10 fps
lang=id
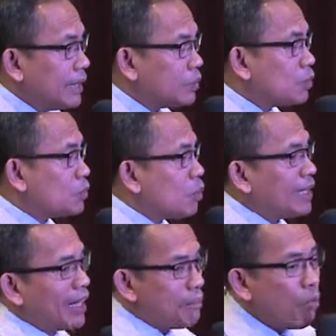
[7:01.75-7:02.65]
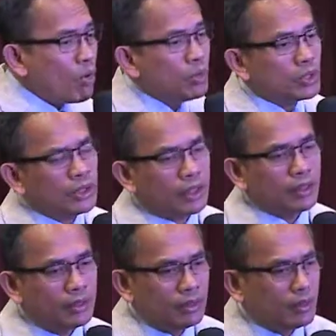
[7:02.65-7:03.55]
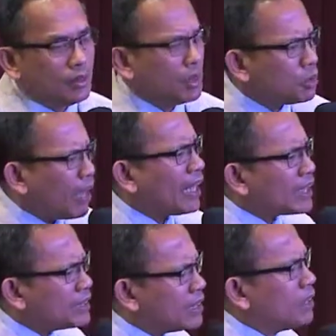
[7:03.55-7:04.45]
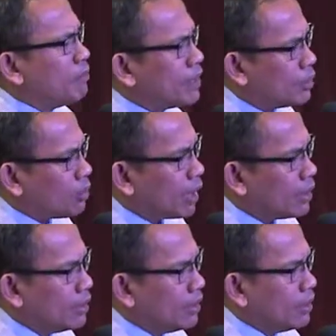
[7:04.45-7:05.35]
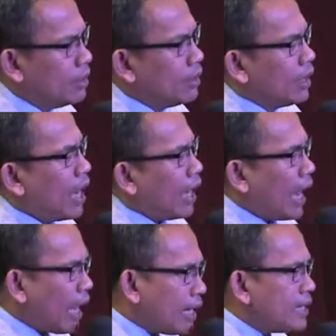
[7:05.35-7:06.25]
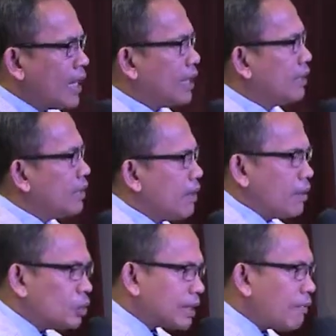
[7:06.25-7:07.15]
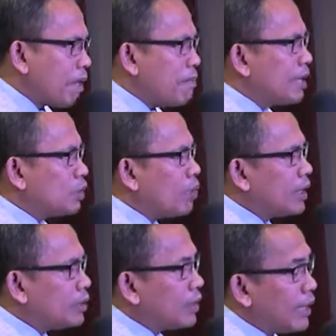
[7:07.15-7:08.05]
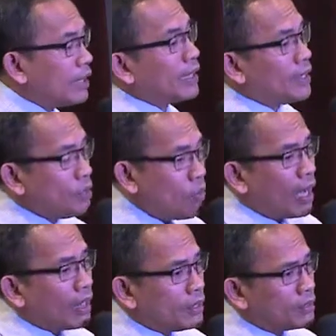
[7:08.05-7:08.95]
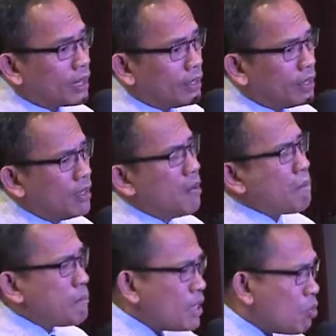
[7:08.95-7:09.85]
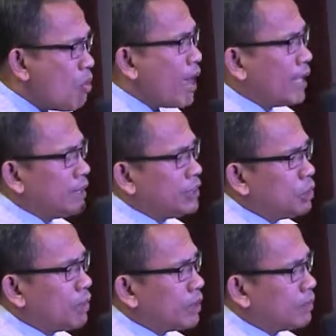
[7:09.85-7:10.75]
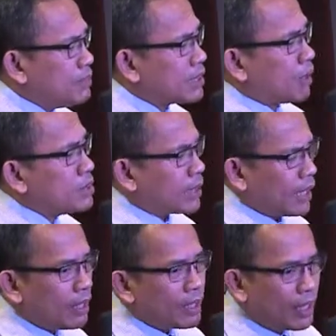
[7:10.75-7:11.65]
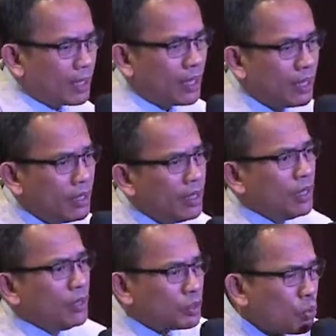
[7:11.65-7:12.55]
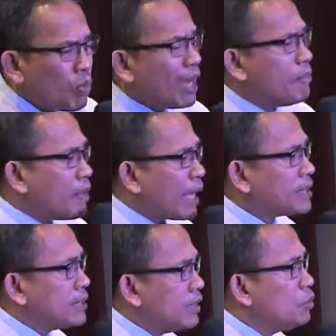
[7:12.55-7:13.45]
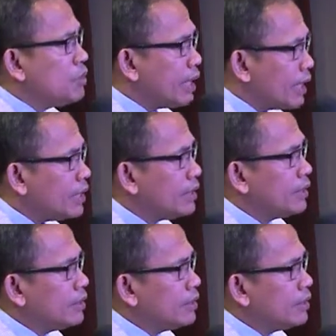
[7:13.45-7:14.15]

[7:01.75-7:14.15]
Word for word: itu semua adalah bonusnya. Itu hal kecil bagi Tuhan. Hal yang utama bagi Tuhan itu adalah tadi, dua hal itu tadi. Penuaian jiwa ya besar-besaran karena Tuhan mengasihi dunia ini.